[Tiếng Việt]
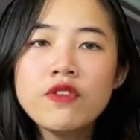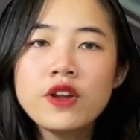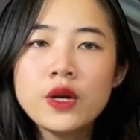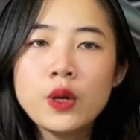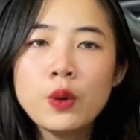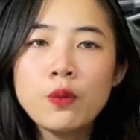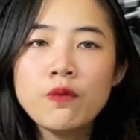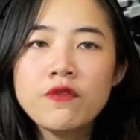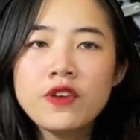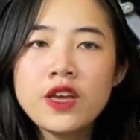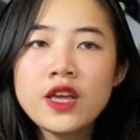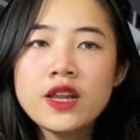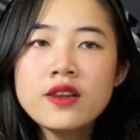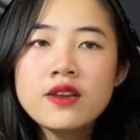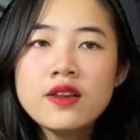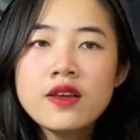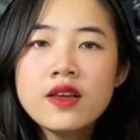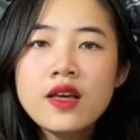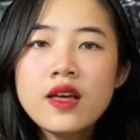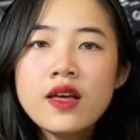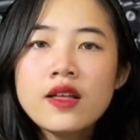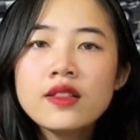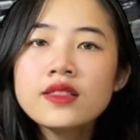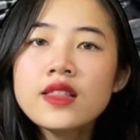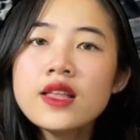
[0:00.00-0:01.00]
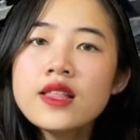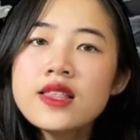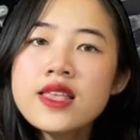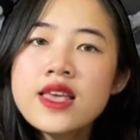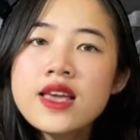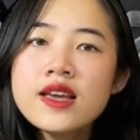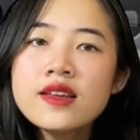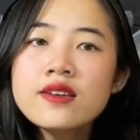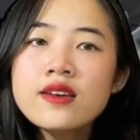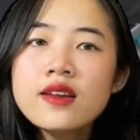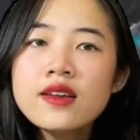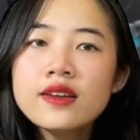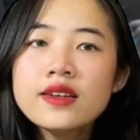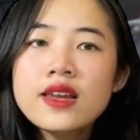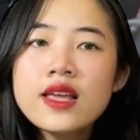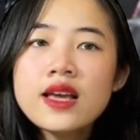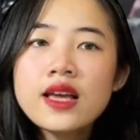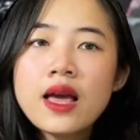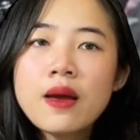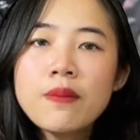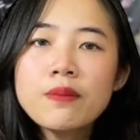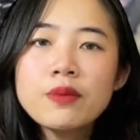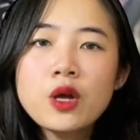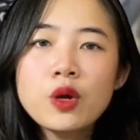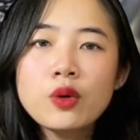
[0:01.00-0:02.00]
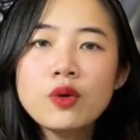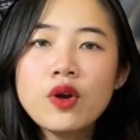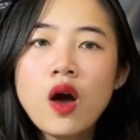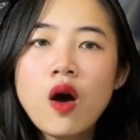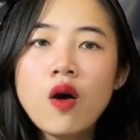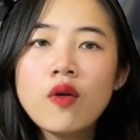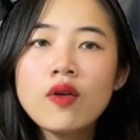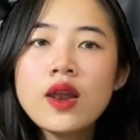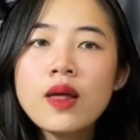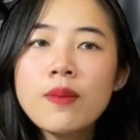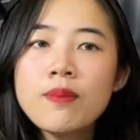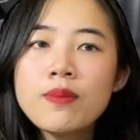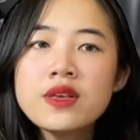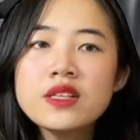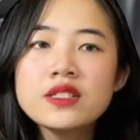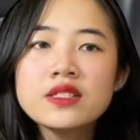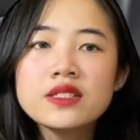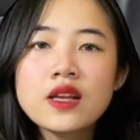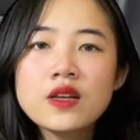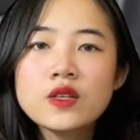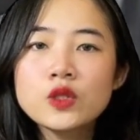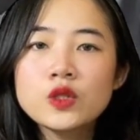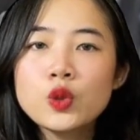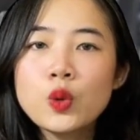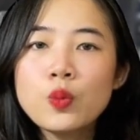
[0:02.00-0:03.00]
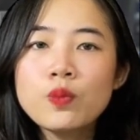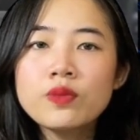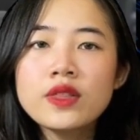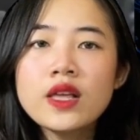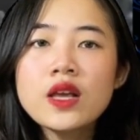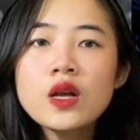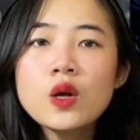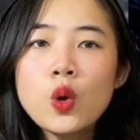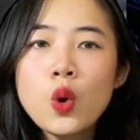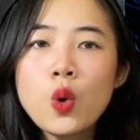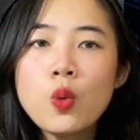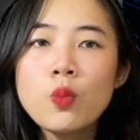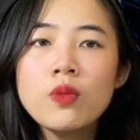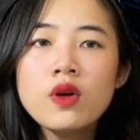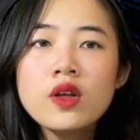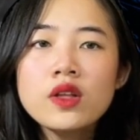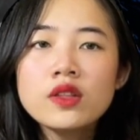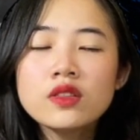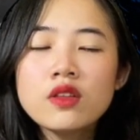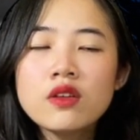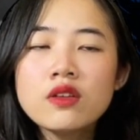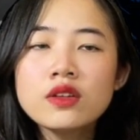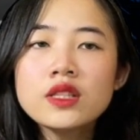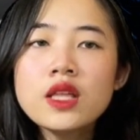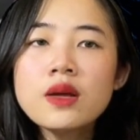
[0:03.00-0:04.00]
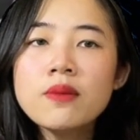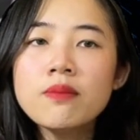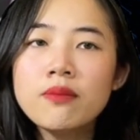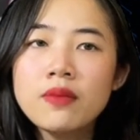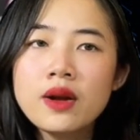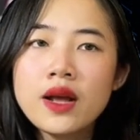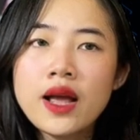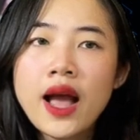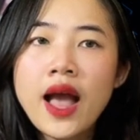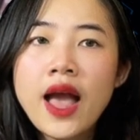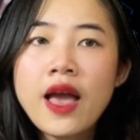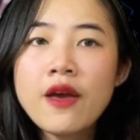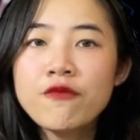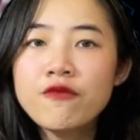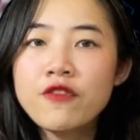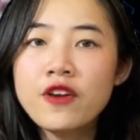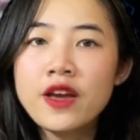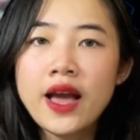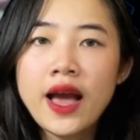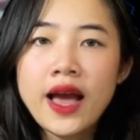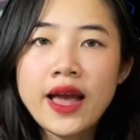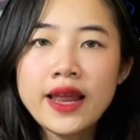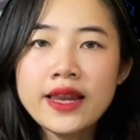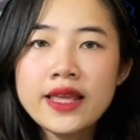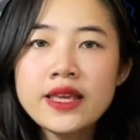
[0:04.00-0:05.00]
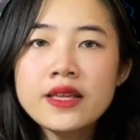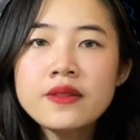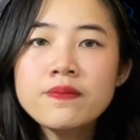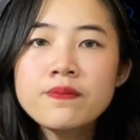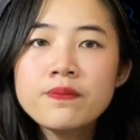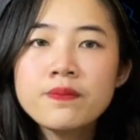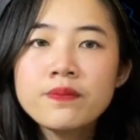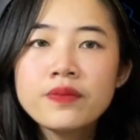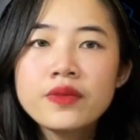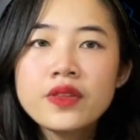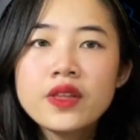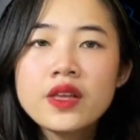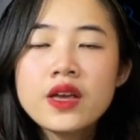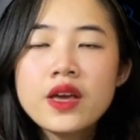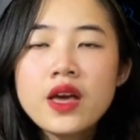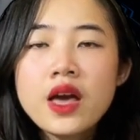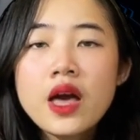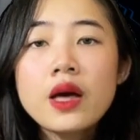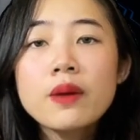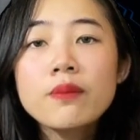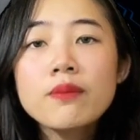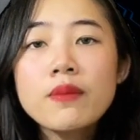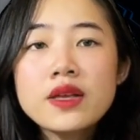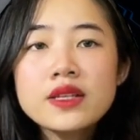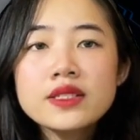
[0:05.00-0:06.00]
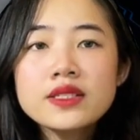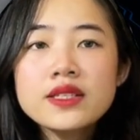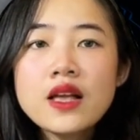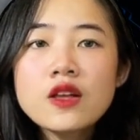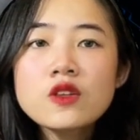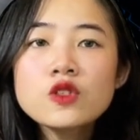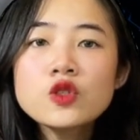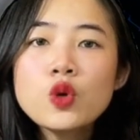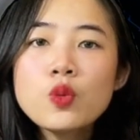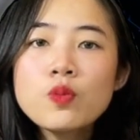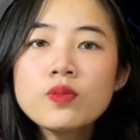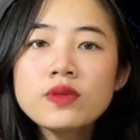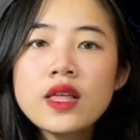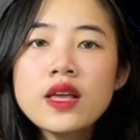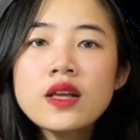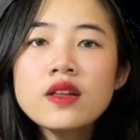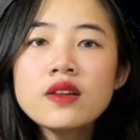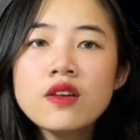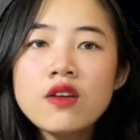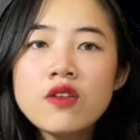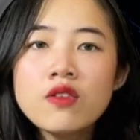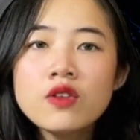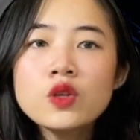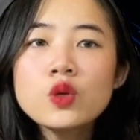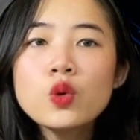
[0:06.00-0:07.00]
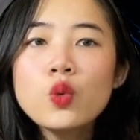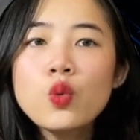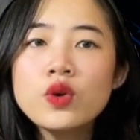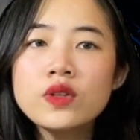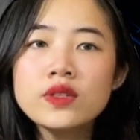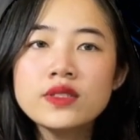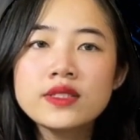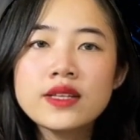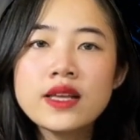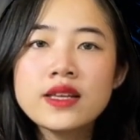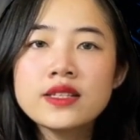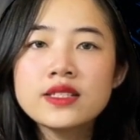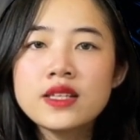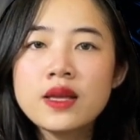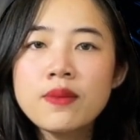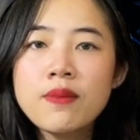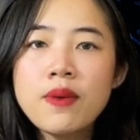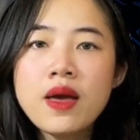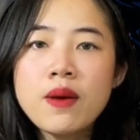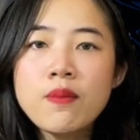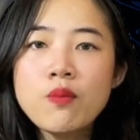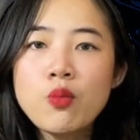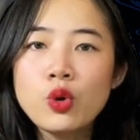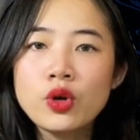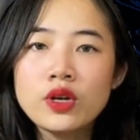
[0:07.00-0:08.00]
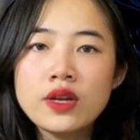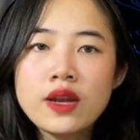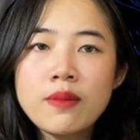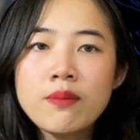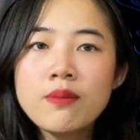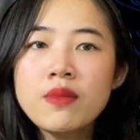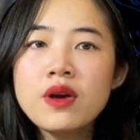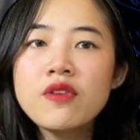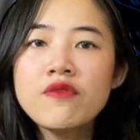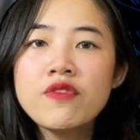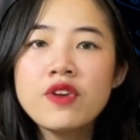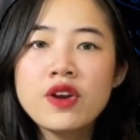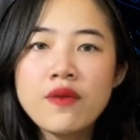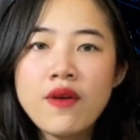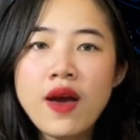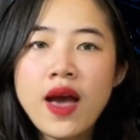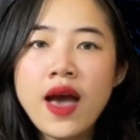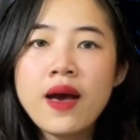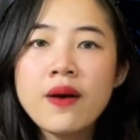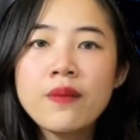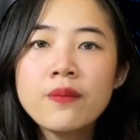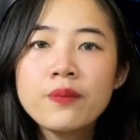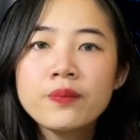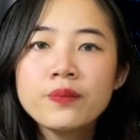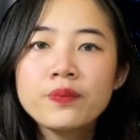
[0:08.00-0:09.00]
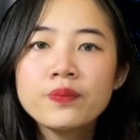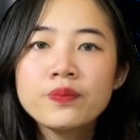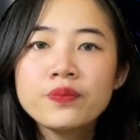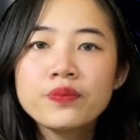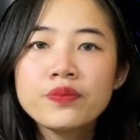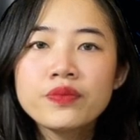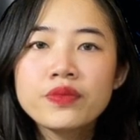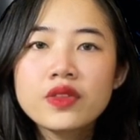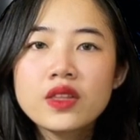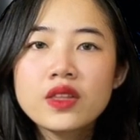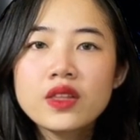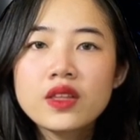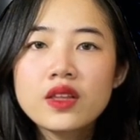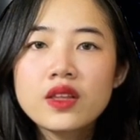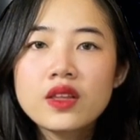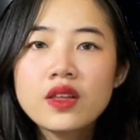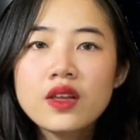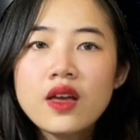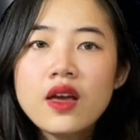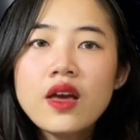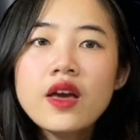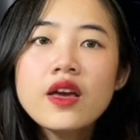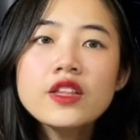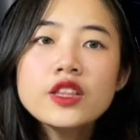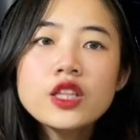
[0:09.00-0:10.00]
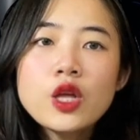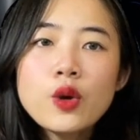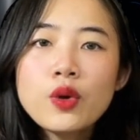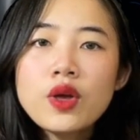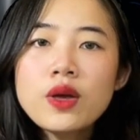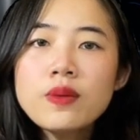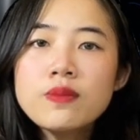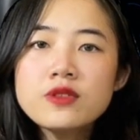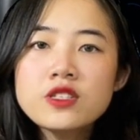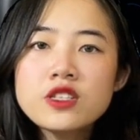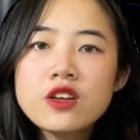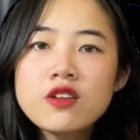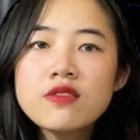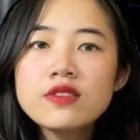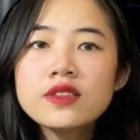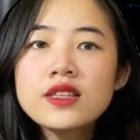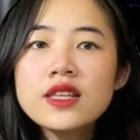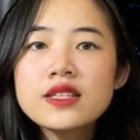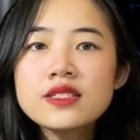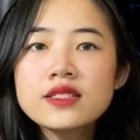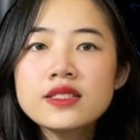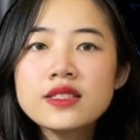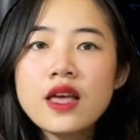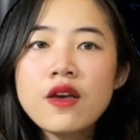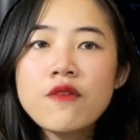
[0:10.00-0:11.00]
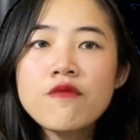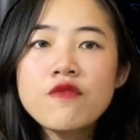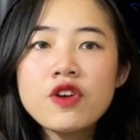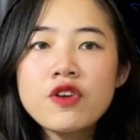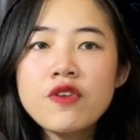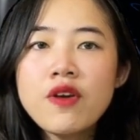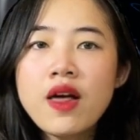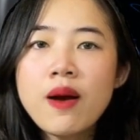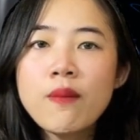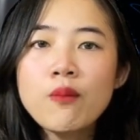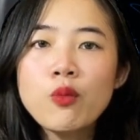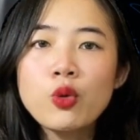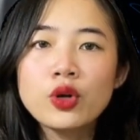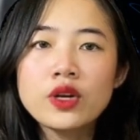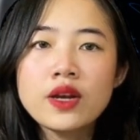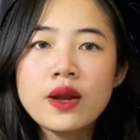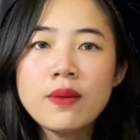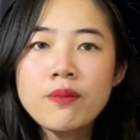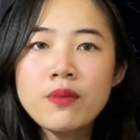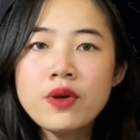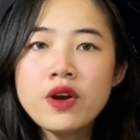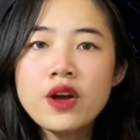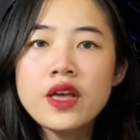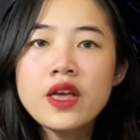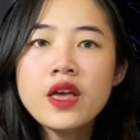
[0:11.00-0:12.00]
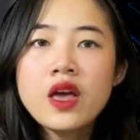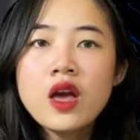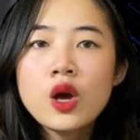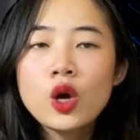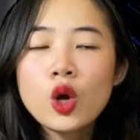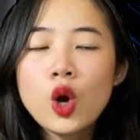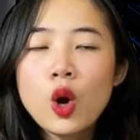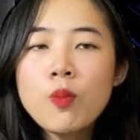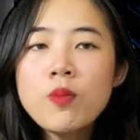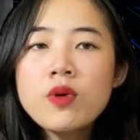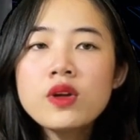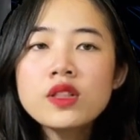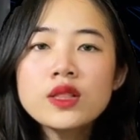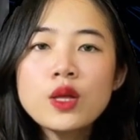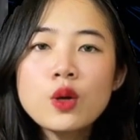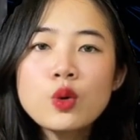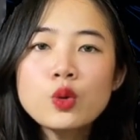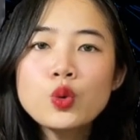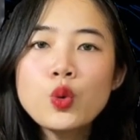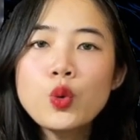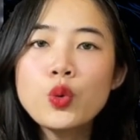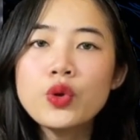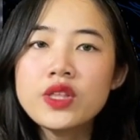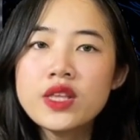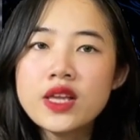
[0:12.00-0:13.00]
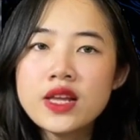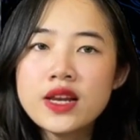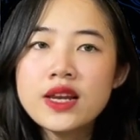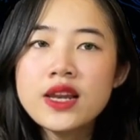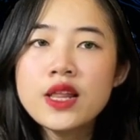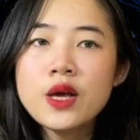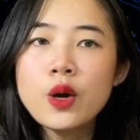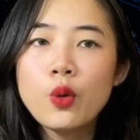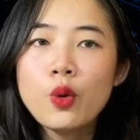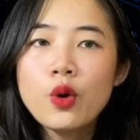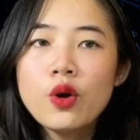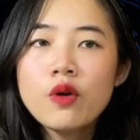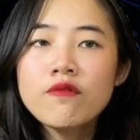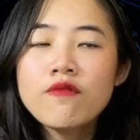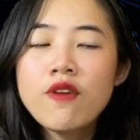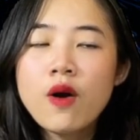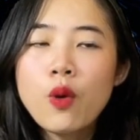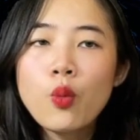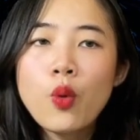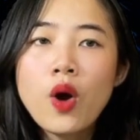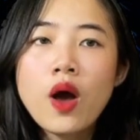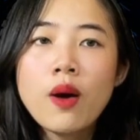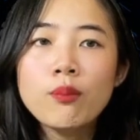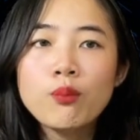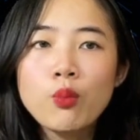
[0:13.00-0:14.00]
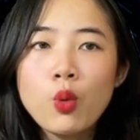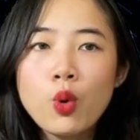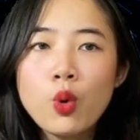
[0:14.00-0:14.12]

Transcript: vận động viên. Tất nhiên, đi kèm điều đó là bình xăng dung tích khủng tới tận 12,2 lít. Bình xăng dung tích lớn của CCB 150 Vera theo kiểm chứng thì xe Vera 150 có mức tiêu thụ nhiên liệu vào khoảng